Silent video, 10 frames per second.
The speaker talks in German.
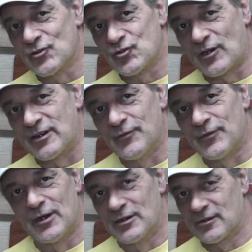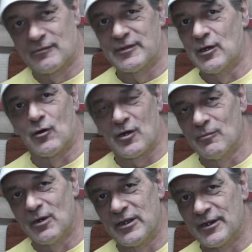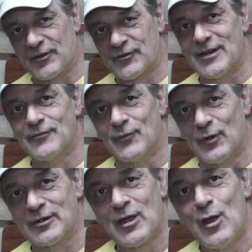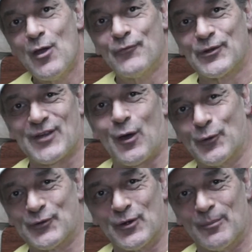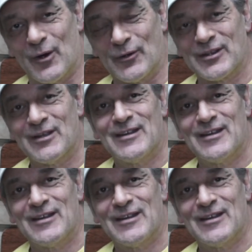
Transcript: Stativhalter, wie auch immer ihr das nennen wollt, fürs Auto gebaut.